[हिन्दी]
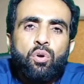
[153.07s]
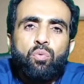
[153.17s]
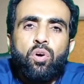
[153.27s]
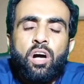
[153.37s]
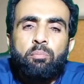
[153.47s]

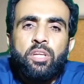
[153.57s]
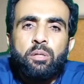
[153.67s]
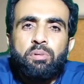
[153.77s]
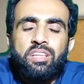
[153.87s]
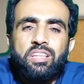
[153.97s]
वो आप दिन
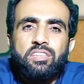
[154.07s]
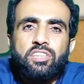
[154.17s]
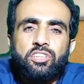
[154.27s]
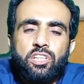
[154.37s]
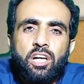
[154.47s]
में तीन से
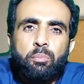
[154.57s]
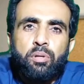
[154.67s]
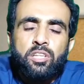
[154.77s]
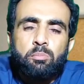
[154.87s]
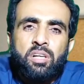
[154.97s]
चार
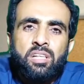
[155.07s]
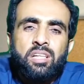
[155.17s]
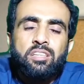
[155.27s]
मरतबा या